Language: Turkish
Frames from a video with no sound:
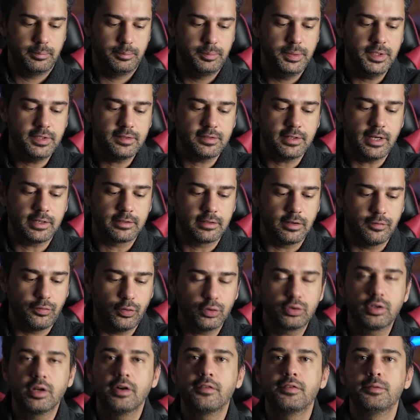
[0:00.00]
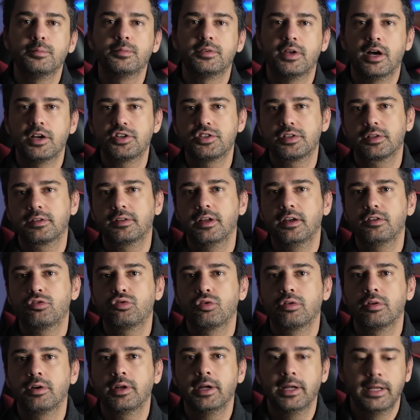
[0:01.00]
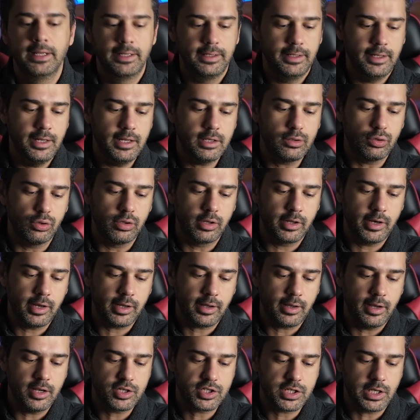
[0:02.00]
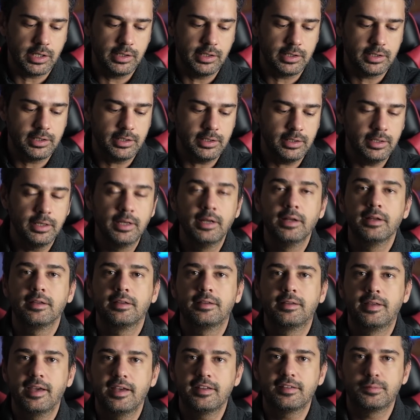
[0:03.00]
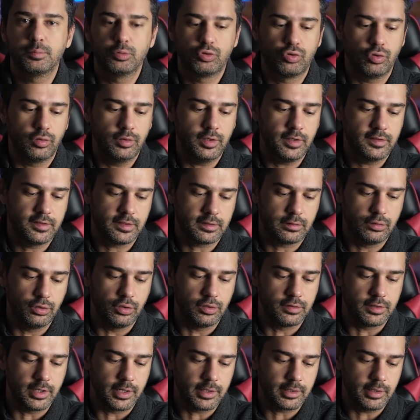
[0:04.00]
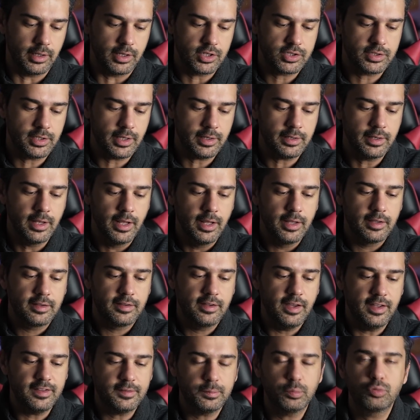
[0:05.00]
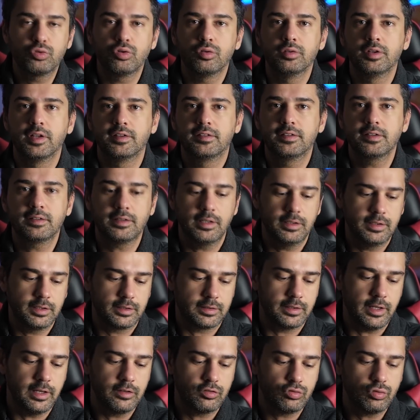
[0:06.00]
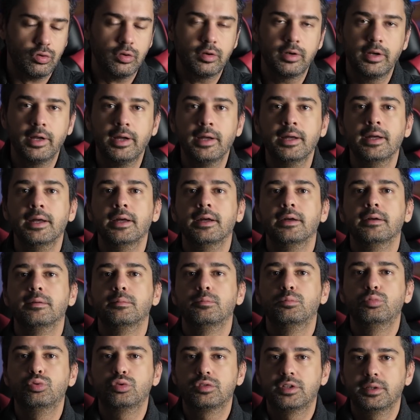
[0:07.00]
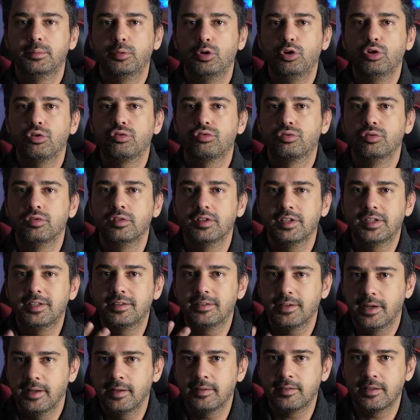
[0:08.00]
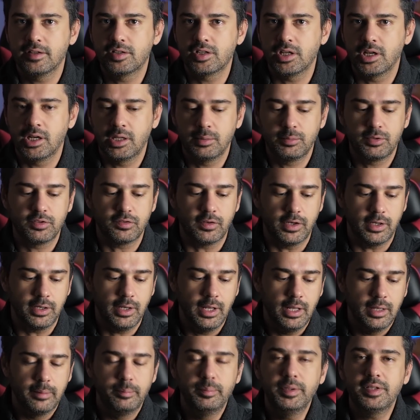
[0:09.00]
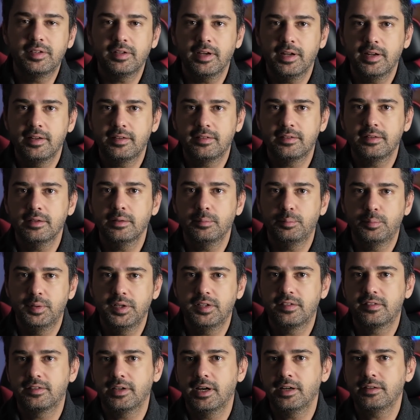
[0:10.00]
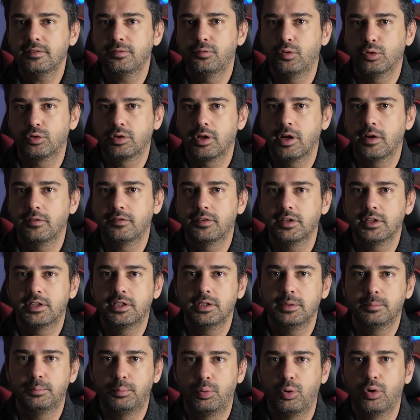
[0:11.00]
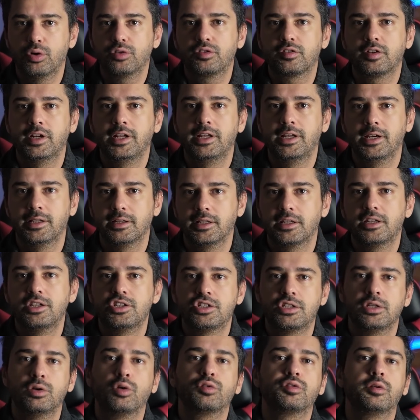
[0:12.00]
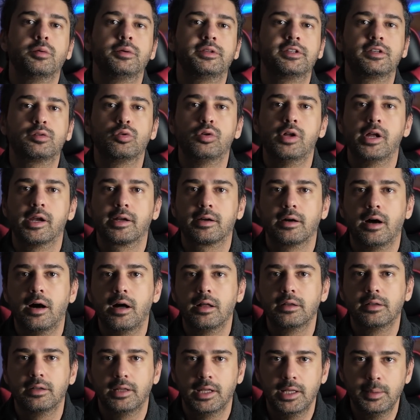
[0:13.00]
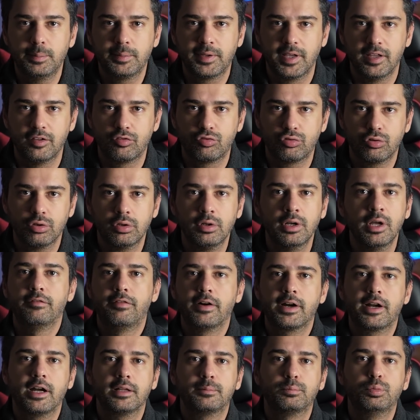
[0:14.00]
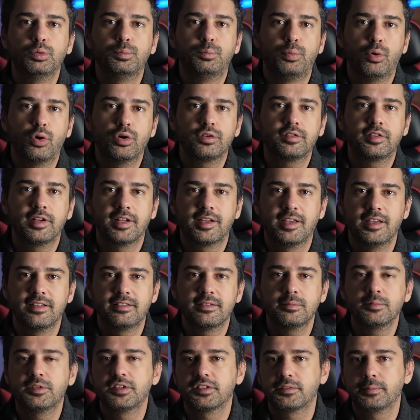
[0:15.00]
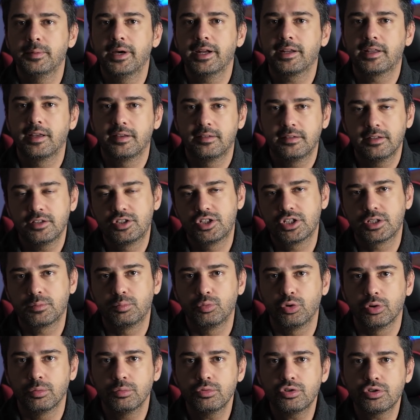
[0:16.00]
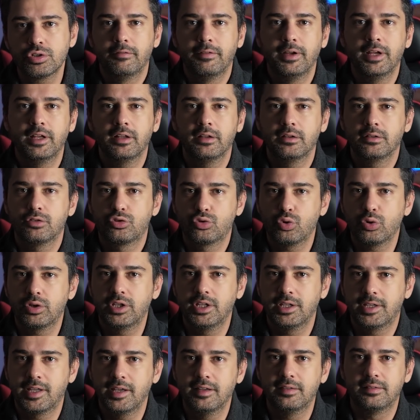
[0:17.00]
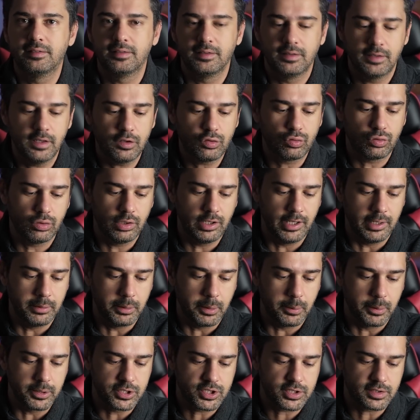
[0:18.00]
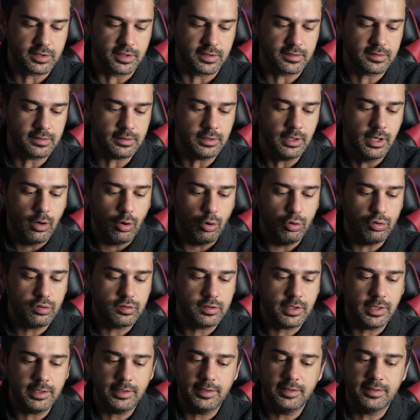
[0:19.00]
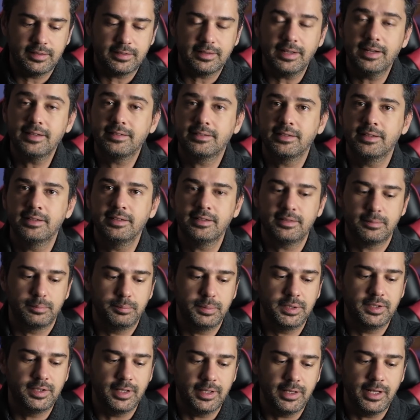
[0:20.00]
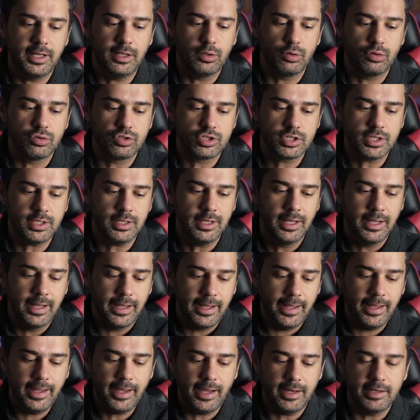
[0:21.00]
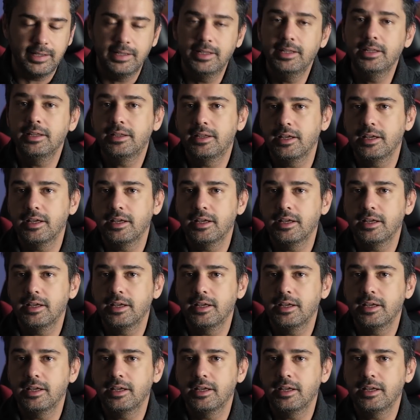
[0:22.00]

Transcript: Pixart'ta fotoğrafımızı açtıktan sonra ilk olarak aşağıdaki kes butonuna tıklıyoruz arkadaşlar. Kes butonuna tıkladıktan sonra Burada biliyorsunuz iki tane seçeneğimiz var. Bir tanesi PixArt fotoğraftaki portreyi ya da kişiyi otomatik olarak algılayıp kesiyor. Fakat bu portre kesim kısmı herkeste çıkmıyormuş ve çok iyi kestiğini de söyleyemem açıkçası. O yüzden isterseniz bir deneyin önce. Eğer iyi